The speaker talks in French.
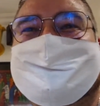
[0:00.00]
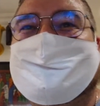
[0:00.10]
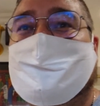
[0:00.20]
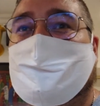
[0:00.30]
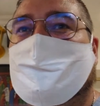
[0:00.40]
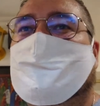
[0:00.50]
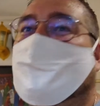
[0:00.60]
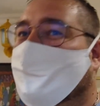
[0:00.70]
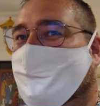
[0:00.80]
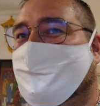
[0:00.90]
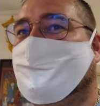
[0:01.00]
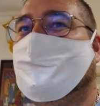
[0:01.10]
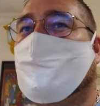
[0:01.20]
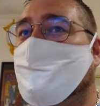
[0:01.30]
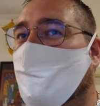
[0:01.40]
On va se démerder.
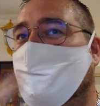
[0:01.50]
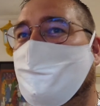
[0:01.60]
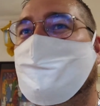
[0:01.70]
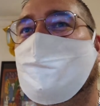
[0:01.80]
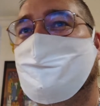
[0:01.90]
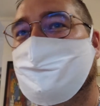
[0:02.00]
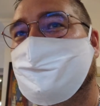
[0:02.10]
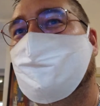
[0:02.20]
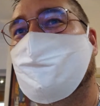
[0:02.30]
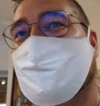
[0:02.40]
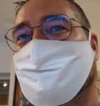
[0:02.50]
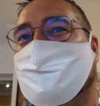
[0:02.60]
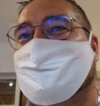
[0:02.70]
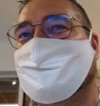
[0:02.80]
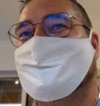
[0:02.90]
C'est un peuple qui attend ça avec
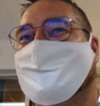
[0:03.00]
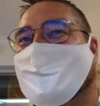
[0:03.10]
impatience.